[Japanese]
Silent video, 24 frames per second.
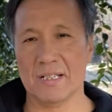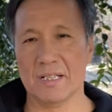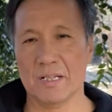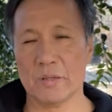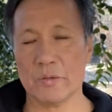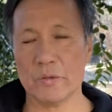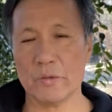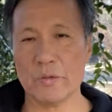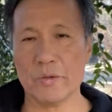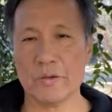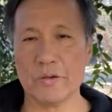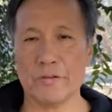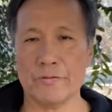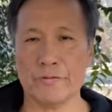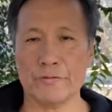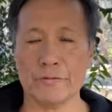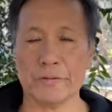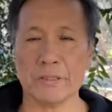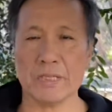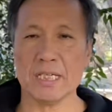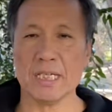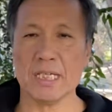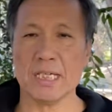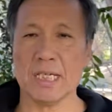こういうふう
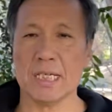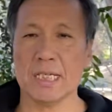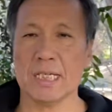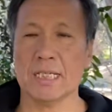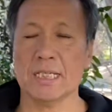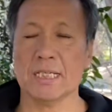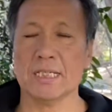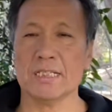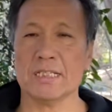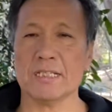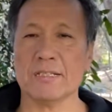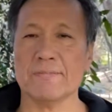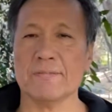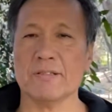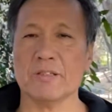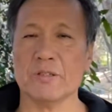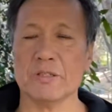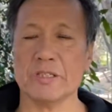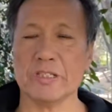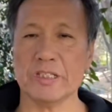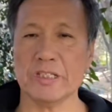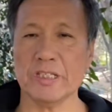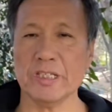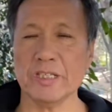に自分の
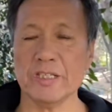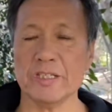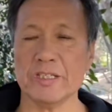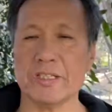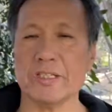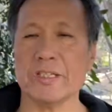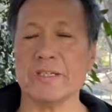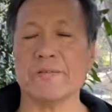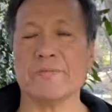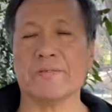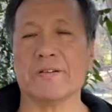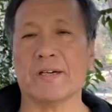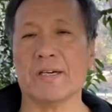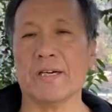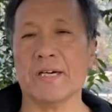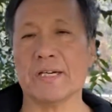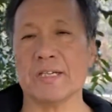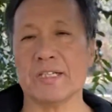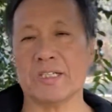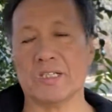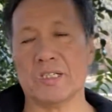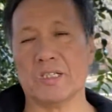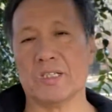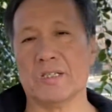心身元
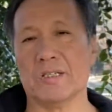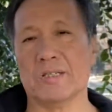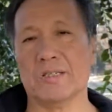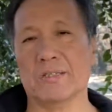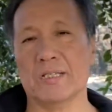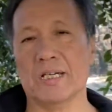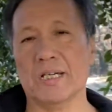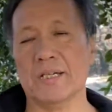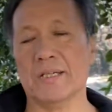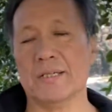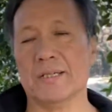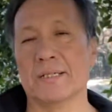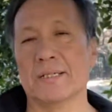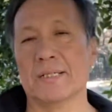気で、